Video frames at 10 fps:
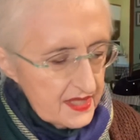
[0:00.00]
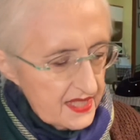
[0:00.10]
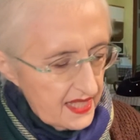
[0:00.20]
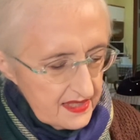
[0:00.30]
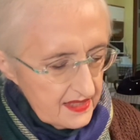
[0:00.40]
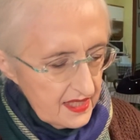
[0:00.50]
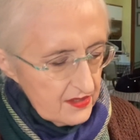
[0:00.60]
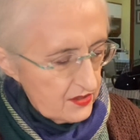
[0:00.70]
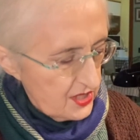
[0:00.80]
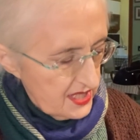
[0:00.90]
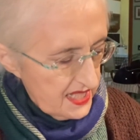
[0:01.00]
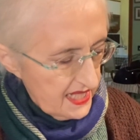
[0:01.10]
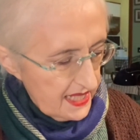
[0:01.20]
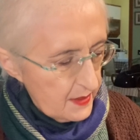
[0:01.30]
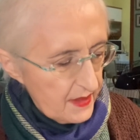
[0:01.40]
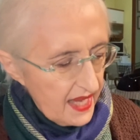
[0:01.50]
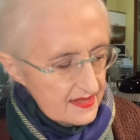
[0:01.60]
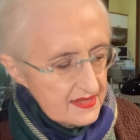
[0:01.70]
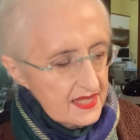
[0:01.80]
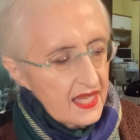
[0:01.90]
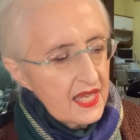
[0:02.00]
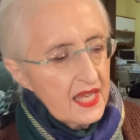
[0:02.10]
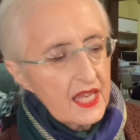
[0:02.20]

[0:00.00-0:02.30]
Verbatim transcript: niente, nera e basta,